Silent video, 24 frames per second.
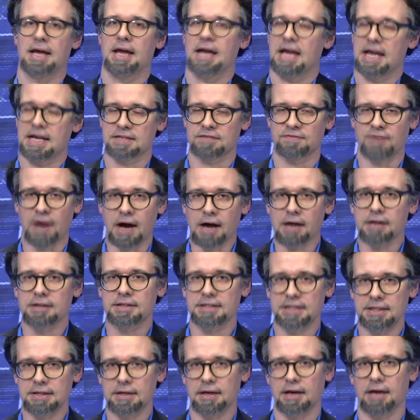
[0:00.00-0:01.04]
Es war
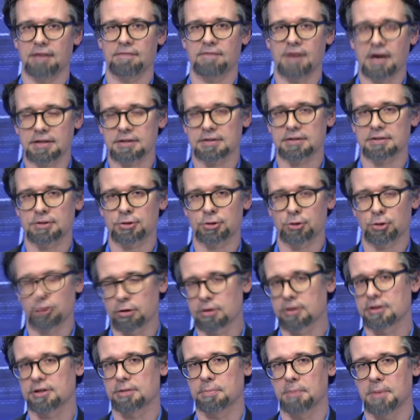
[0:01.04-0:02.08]
die erwartete
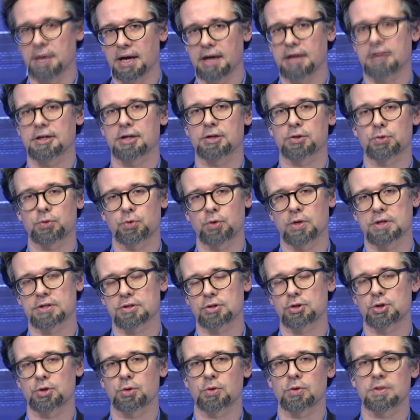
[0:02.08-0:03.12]
deutliche Mehrheit. Du hast
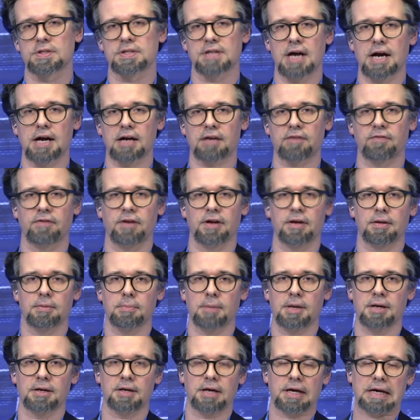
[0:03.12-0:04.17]
es schon gesagt, wenn
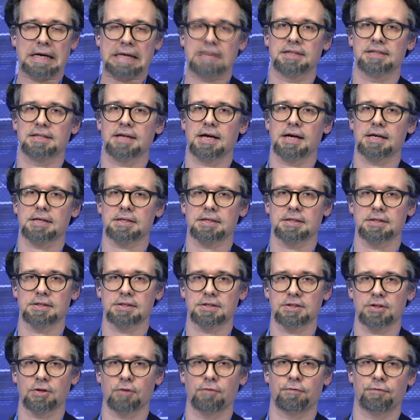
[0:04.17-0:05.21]
man der Kandidat
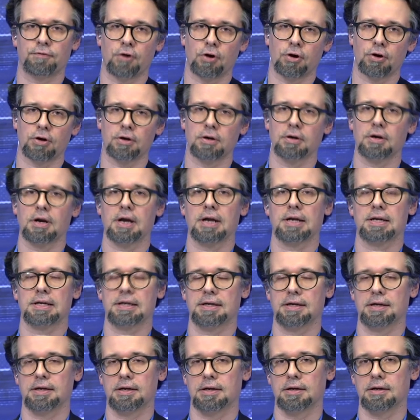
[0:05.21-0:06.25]
ist von
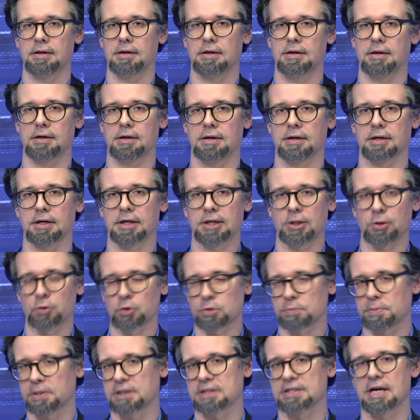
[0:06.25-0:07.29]
den äh,
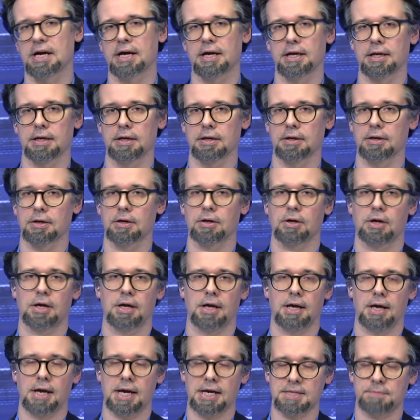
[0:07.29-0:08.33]
Regierungsparteien
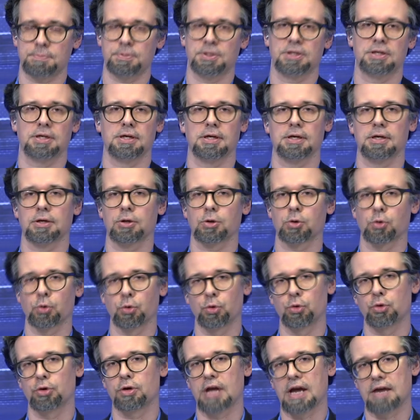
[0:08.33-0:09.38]
SPD,
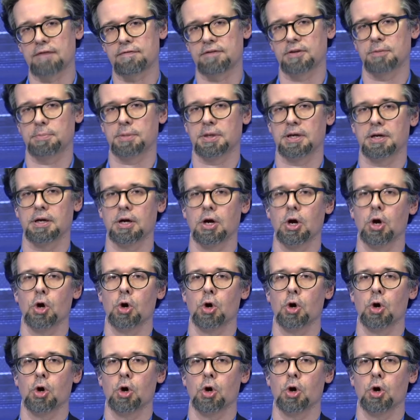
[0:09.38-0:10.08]
Grünen, FDP